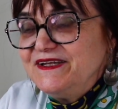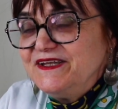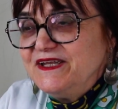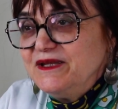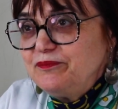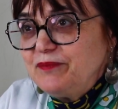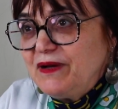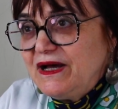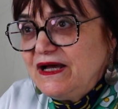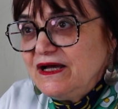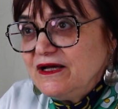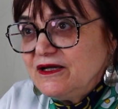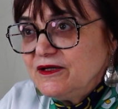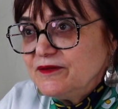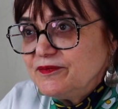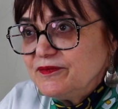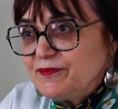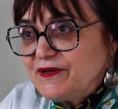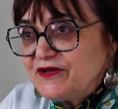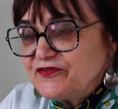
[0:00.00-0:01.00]
dès le départ
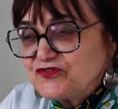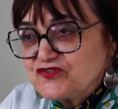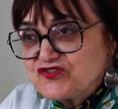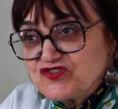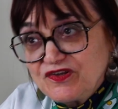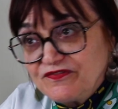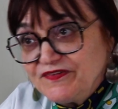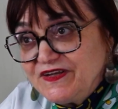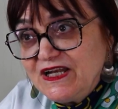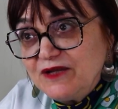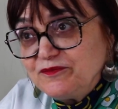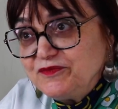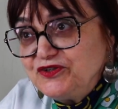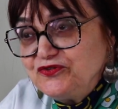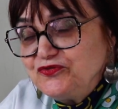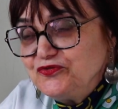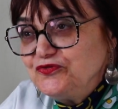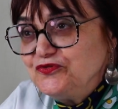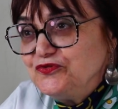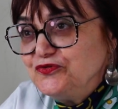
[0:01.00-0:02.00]
parce que j'avais
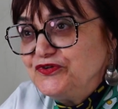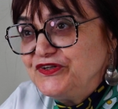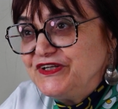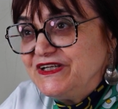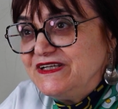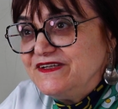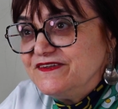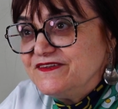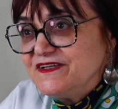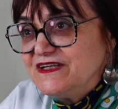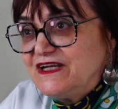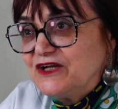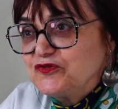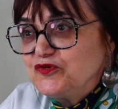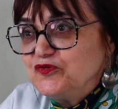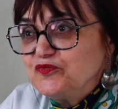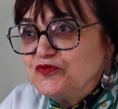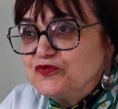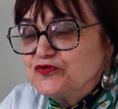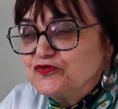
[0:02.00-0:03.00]
l'habitude d'utiliser
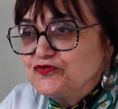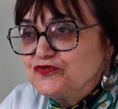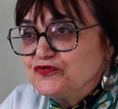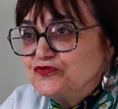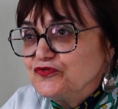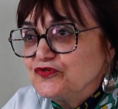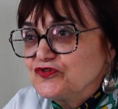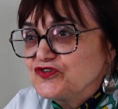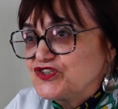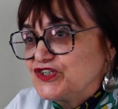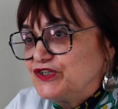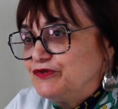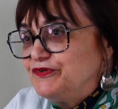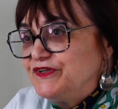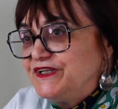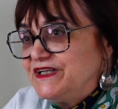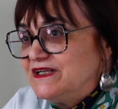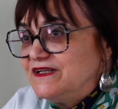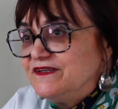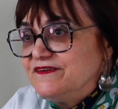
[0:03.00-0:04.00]
l'acupuncture, j'ai
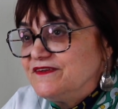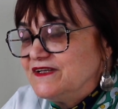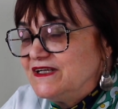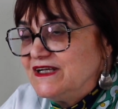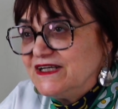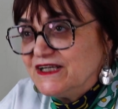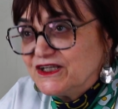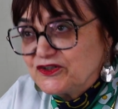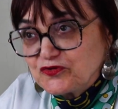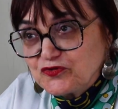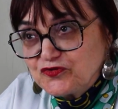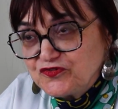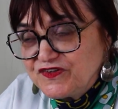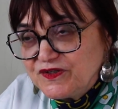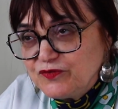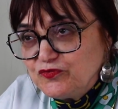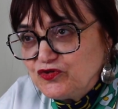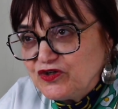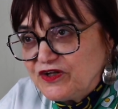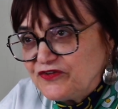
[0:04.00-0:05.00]
utilisé
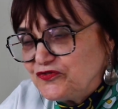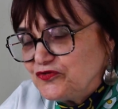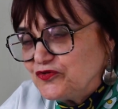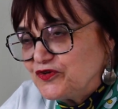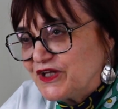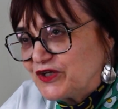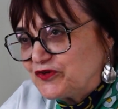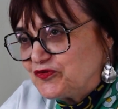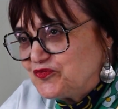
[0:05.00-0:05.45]
l'électrostimulation